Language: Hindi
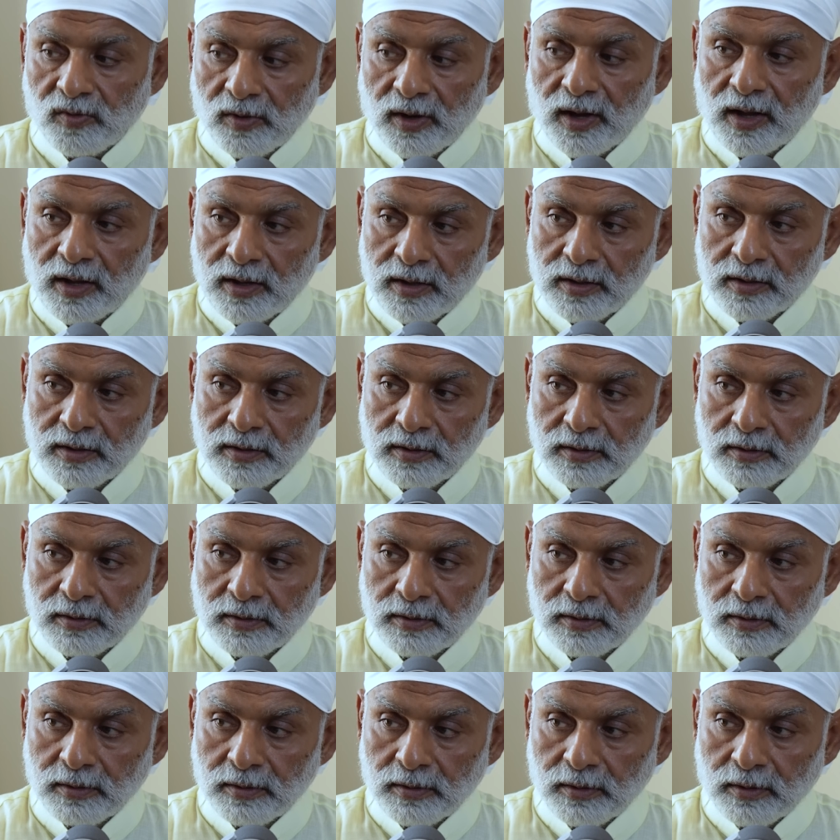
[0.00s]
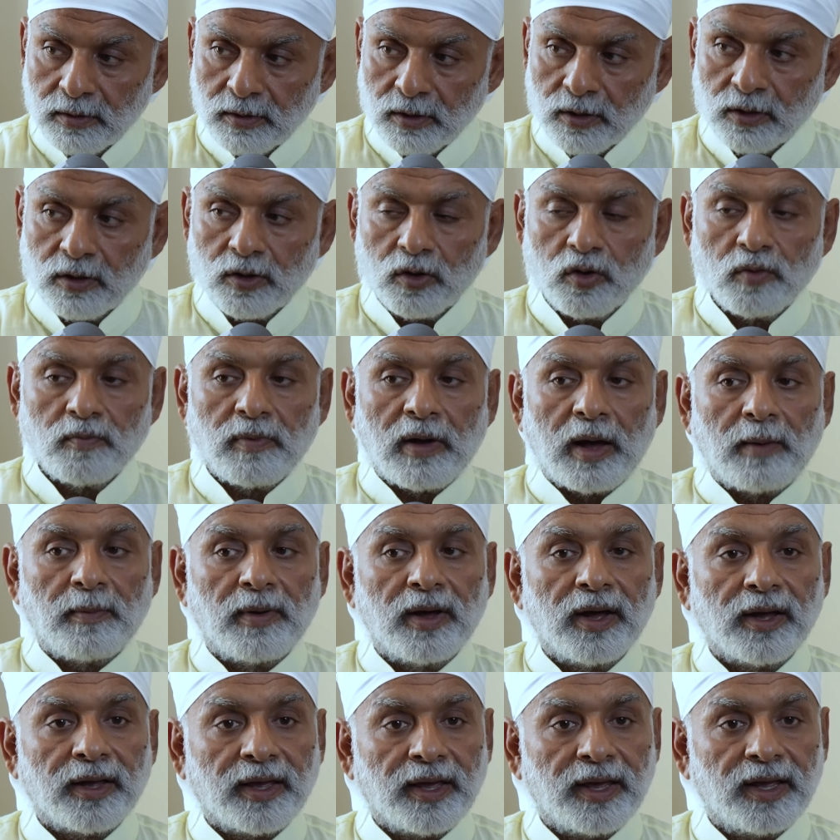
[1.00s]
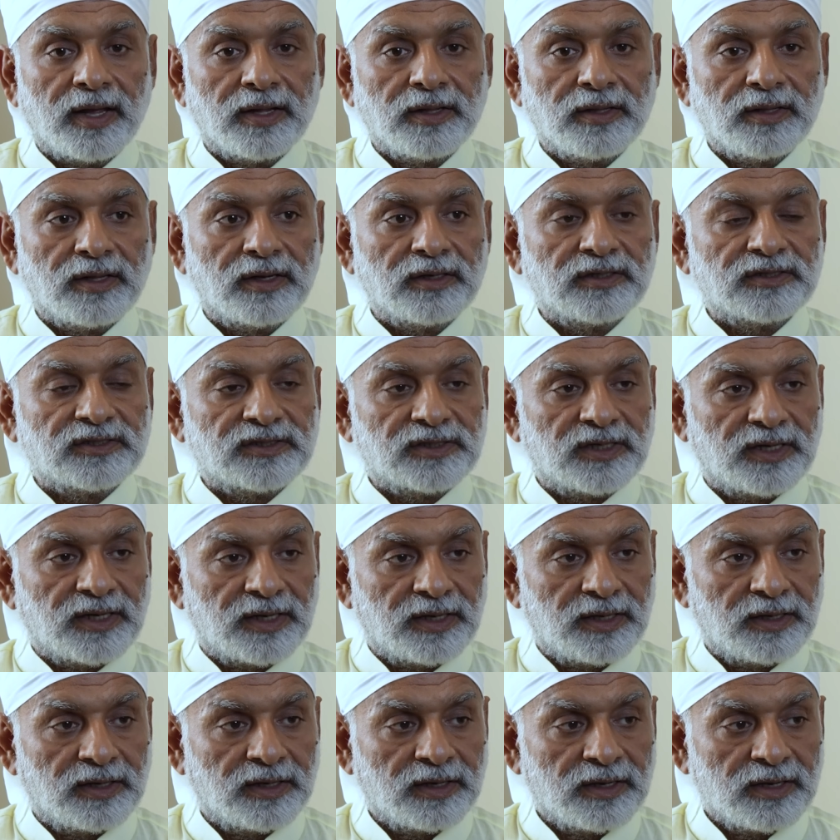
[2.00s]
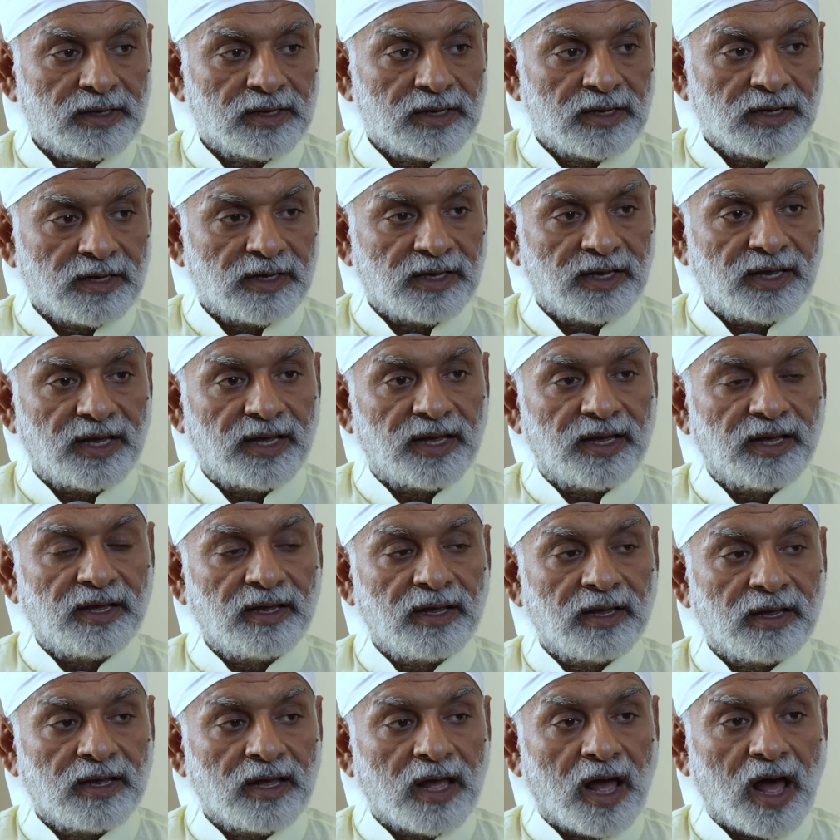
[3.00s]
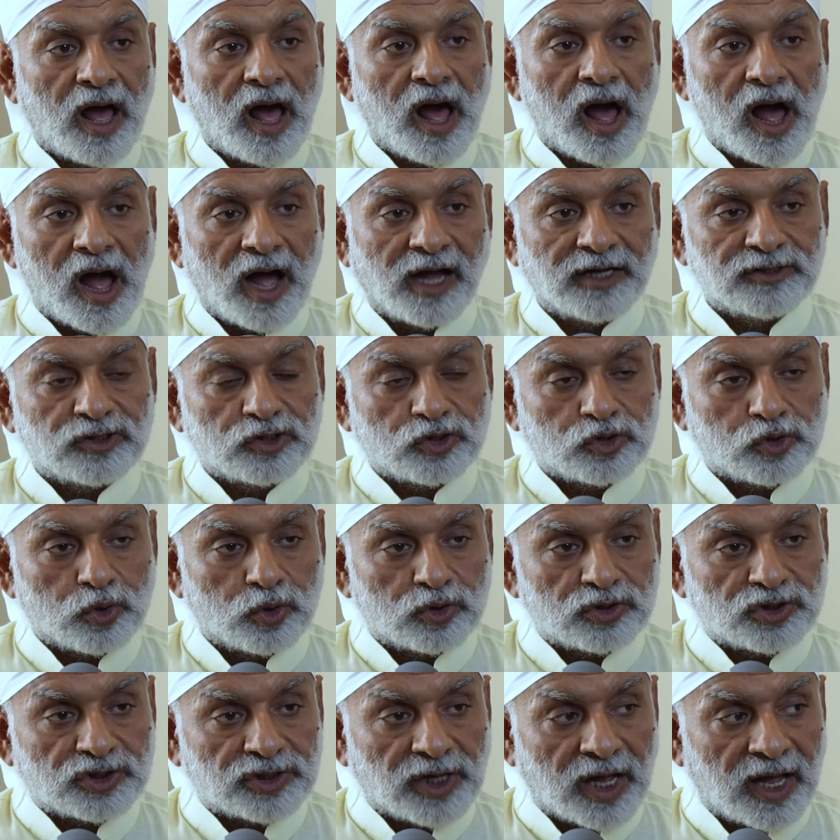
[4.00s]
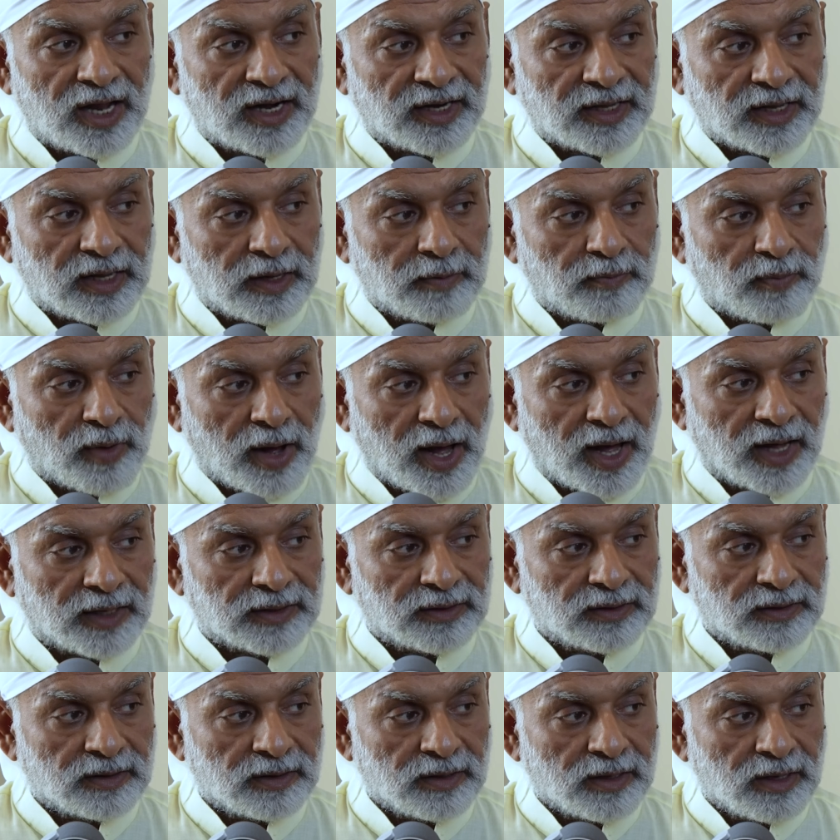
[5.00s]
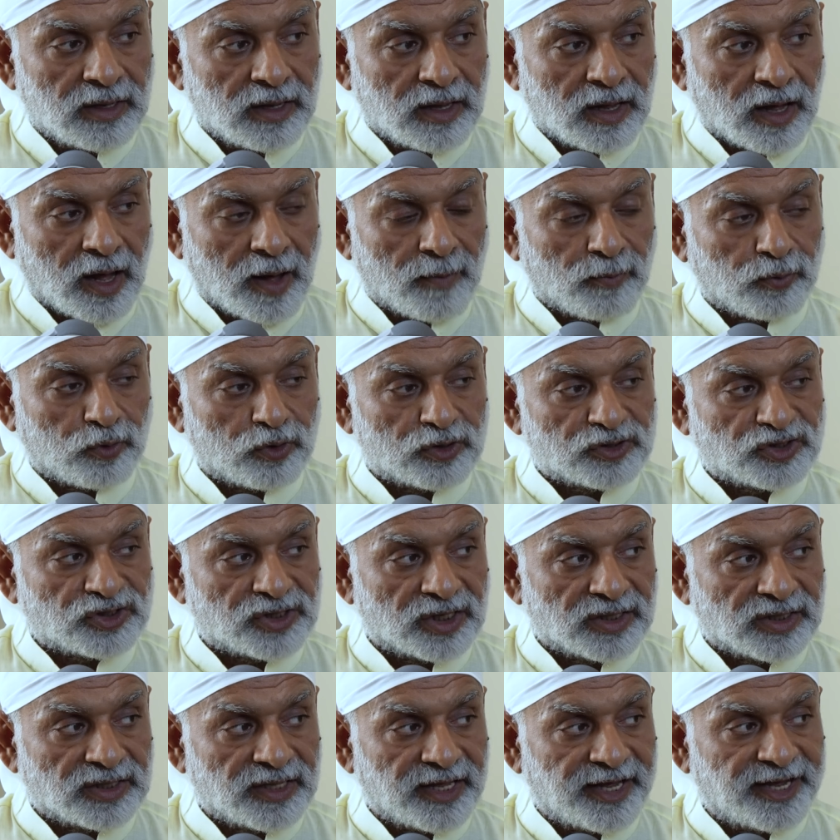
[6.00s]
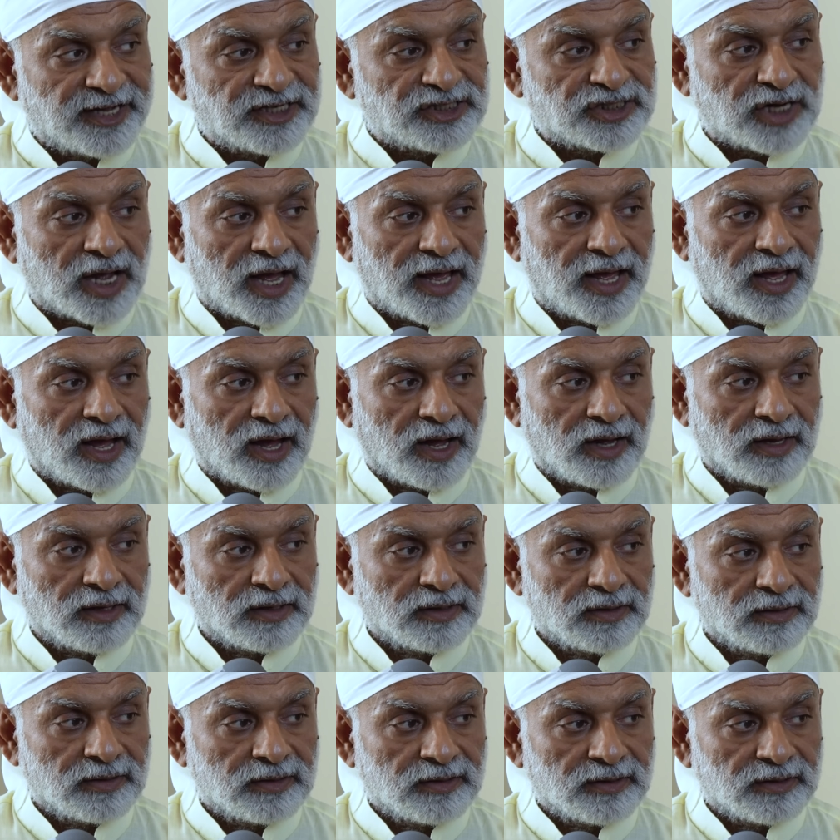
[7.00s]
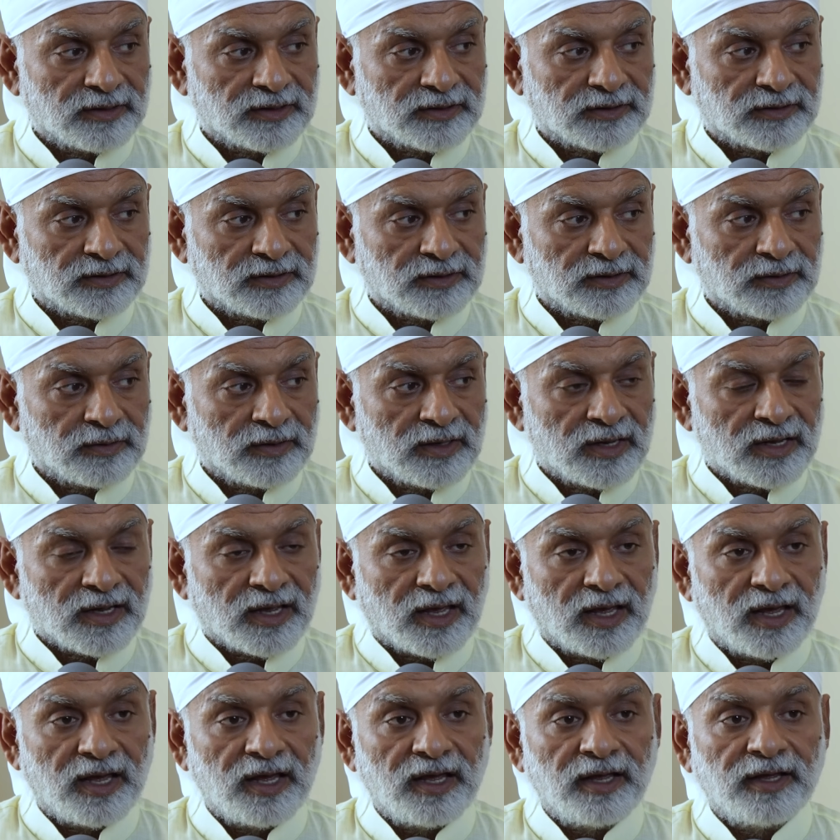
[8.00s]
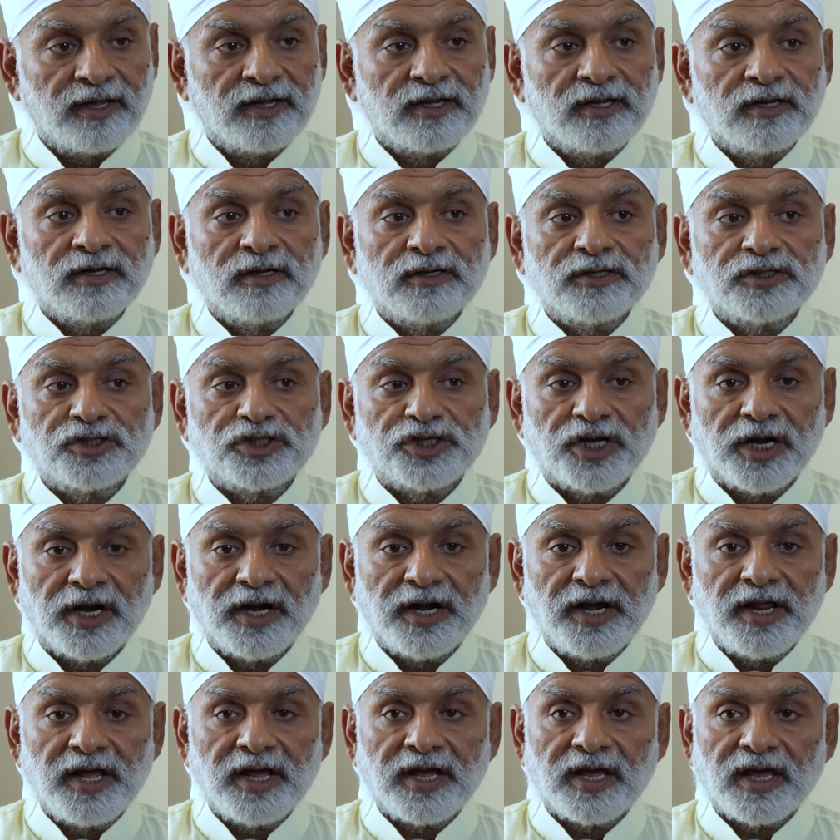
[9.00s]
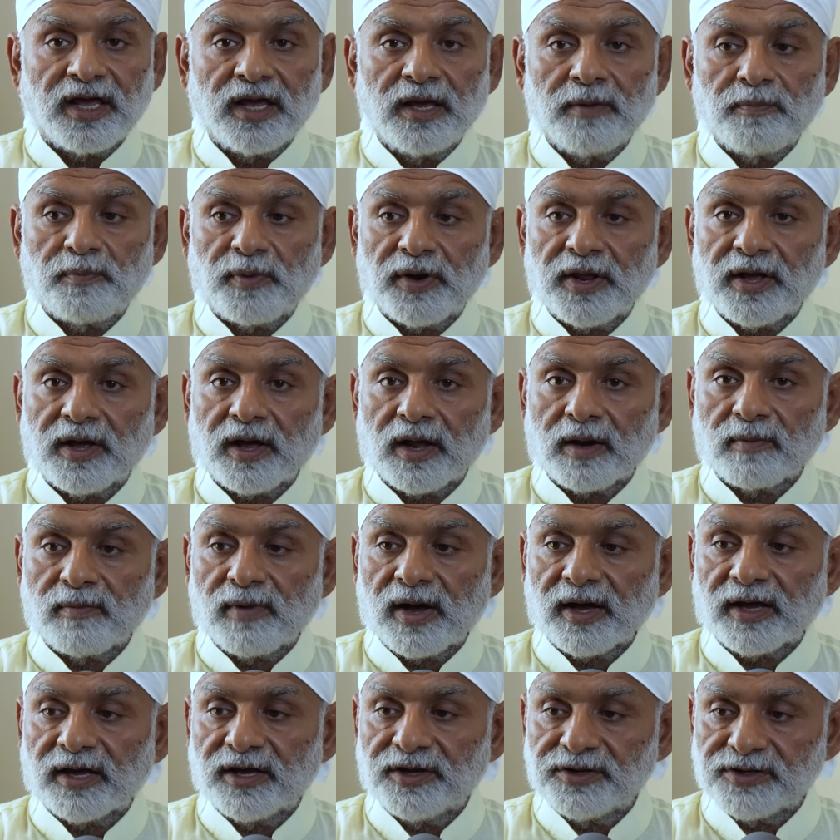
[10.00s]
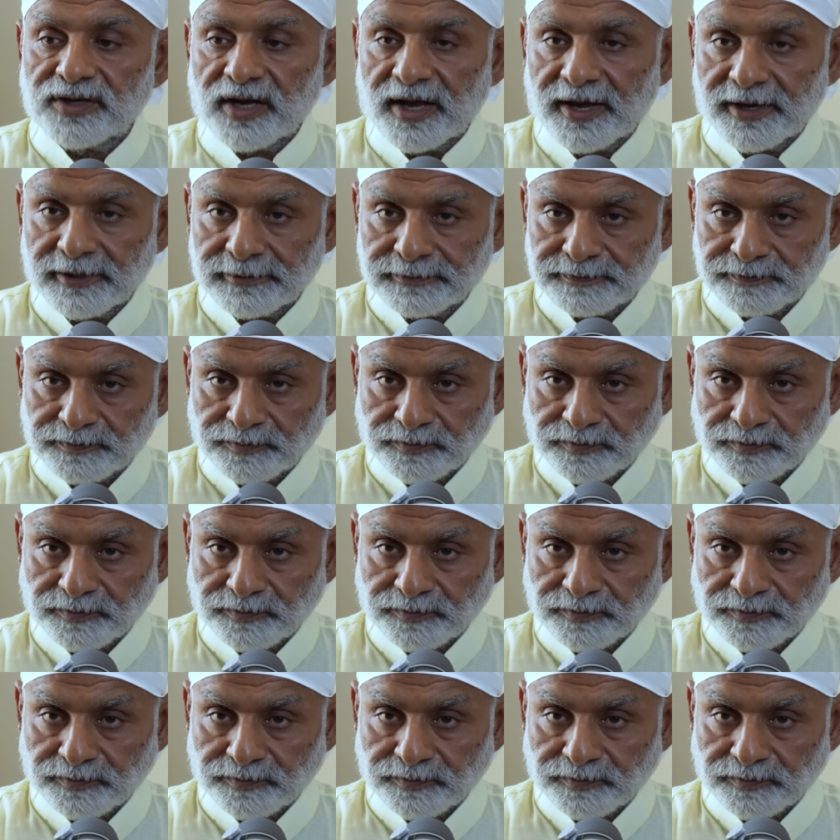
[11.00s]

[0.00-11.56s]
होगा क्यों बाबा के अंदर से ये आज सौ साल के बाद हमको संदेश आया कि शिरडी की परिक्रमा की जाए